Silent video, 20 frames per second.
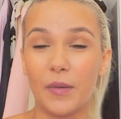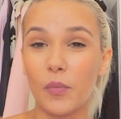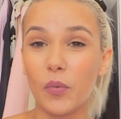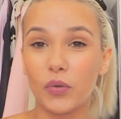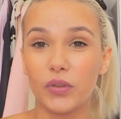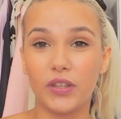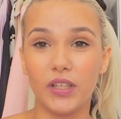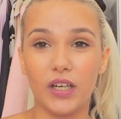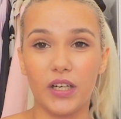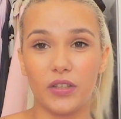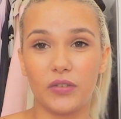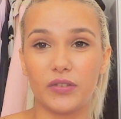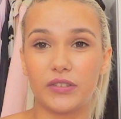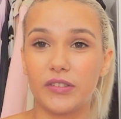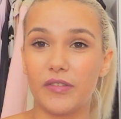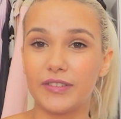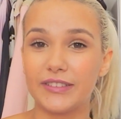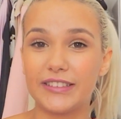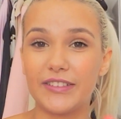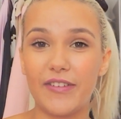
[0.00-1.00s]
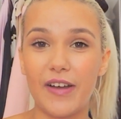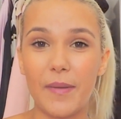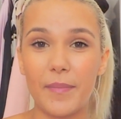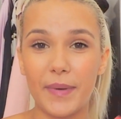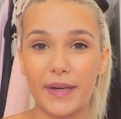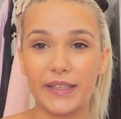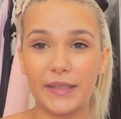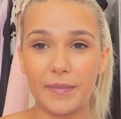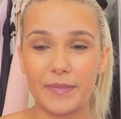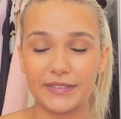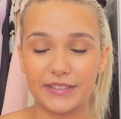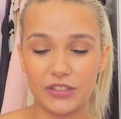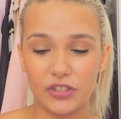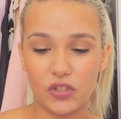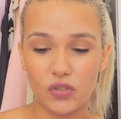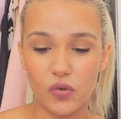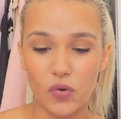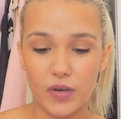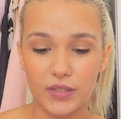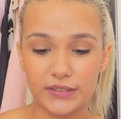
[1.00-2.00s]
tá mudando, então você vai aprender
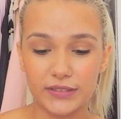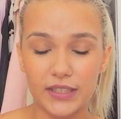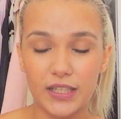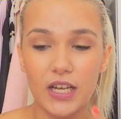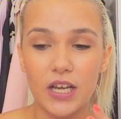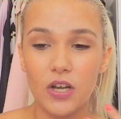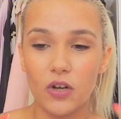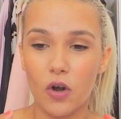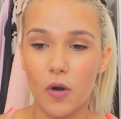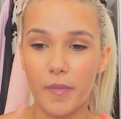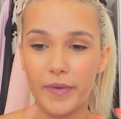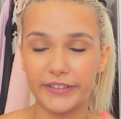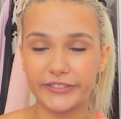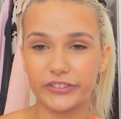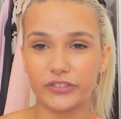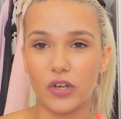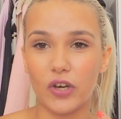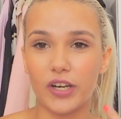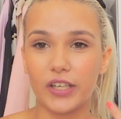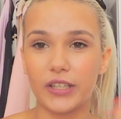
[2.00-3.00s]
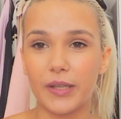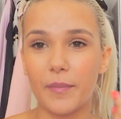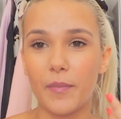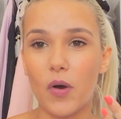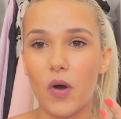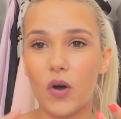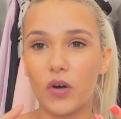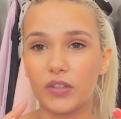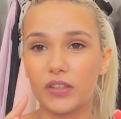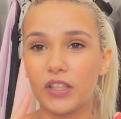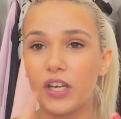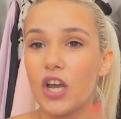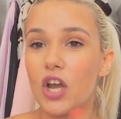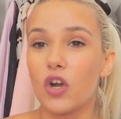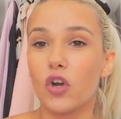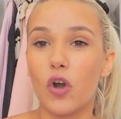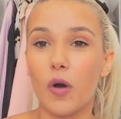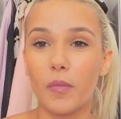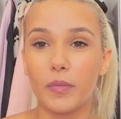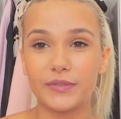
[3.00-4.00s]
bastante coisa, como a história da moda,
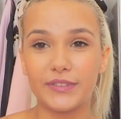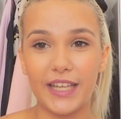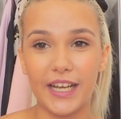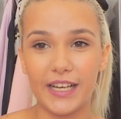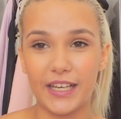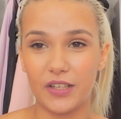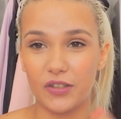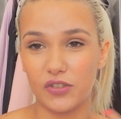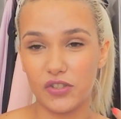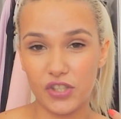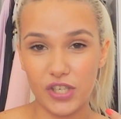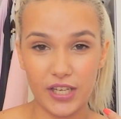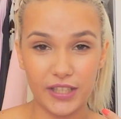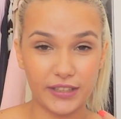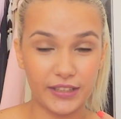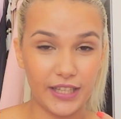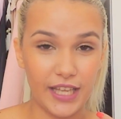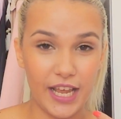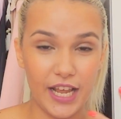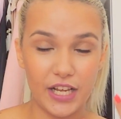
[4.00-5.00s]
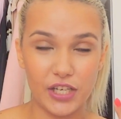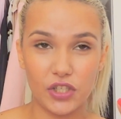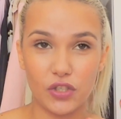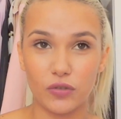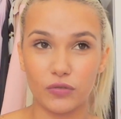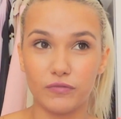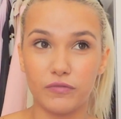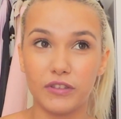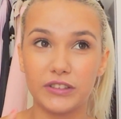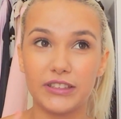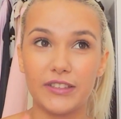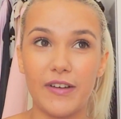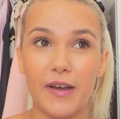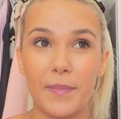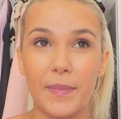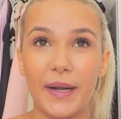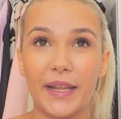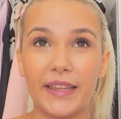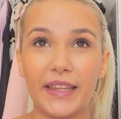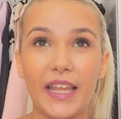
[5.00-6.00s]
como tecnologia texto, você vai
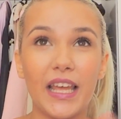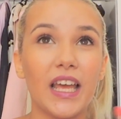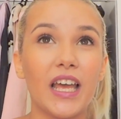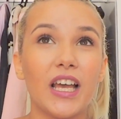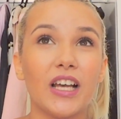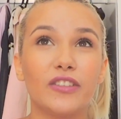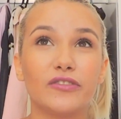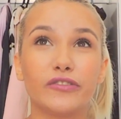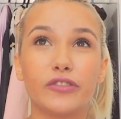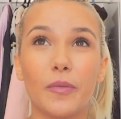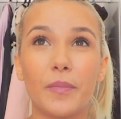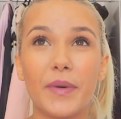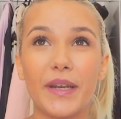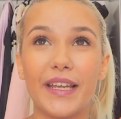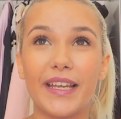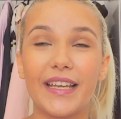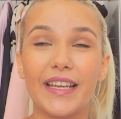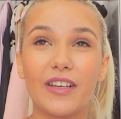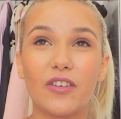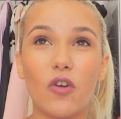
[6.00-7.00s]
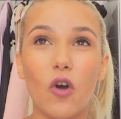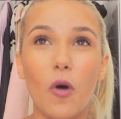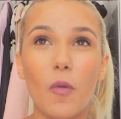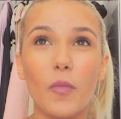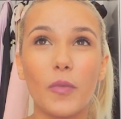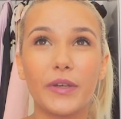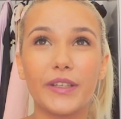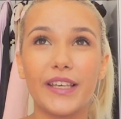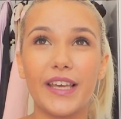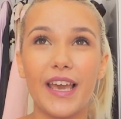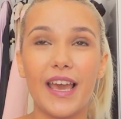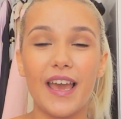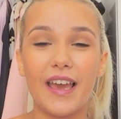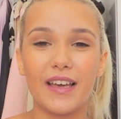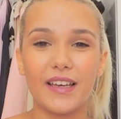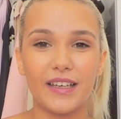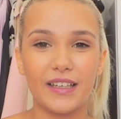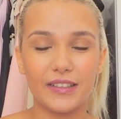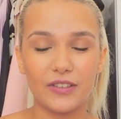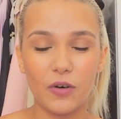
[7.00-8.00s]
aprender sobre como que é
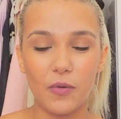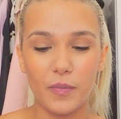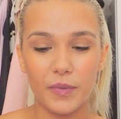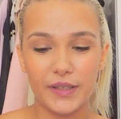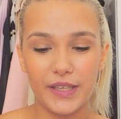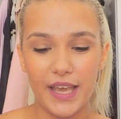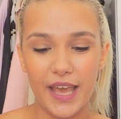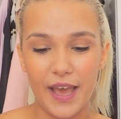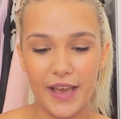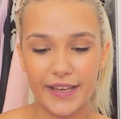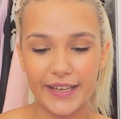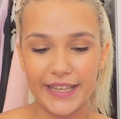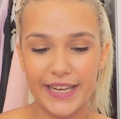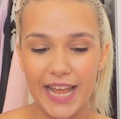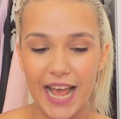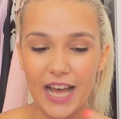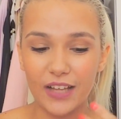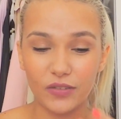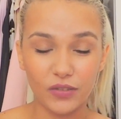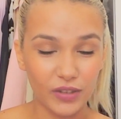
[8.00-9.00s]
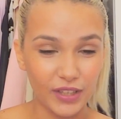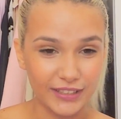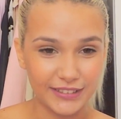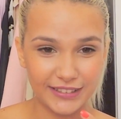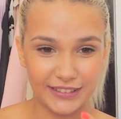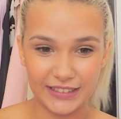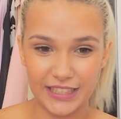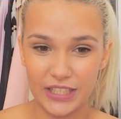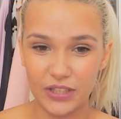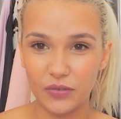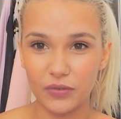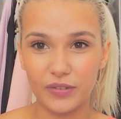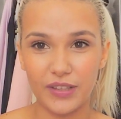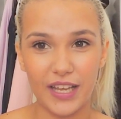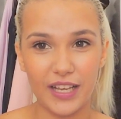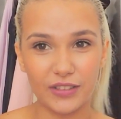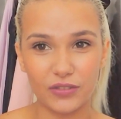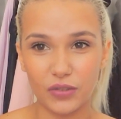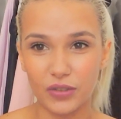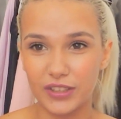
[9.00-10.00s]
como que é criado o tecido,
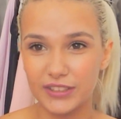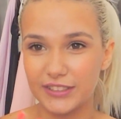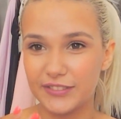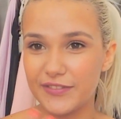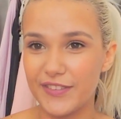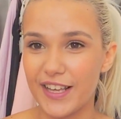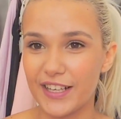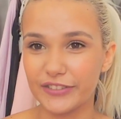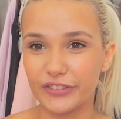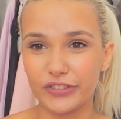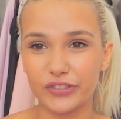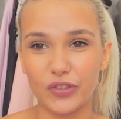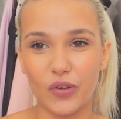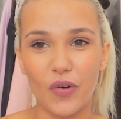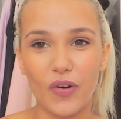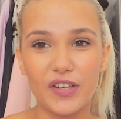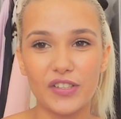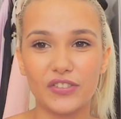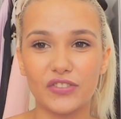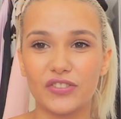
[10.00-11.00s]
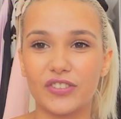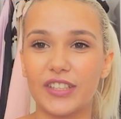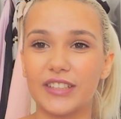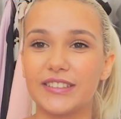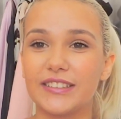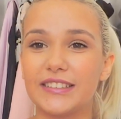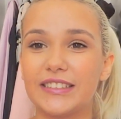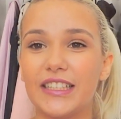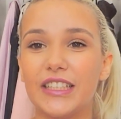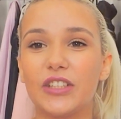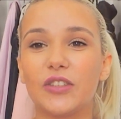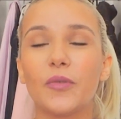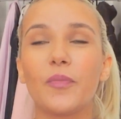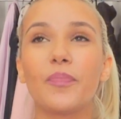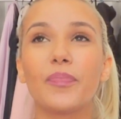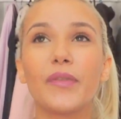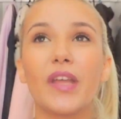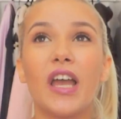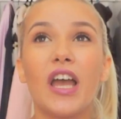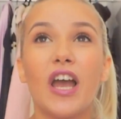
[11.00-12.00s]
tem todas as fiações de
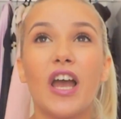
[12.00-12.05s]
tecido.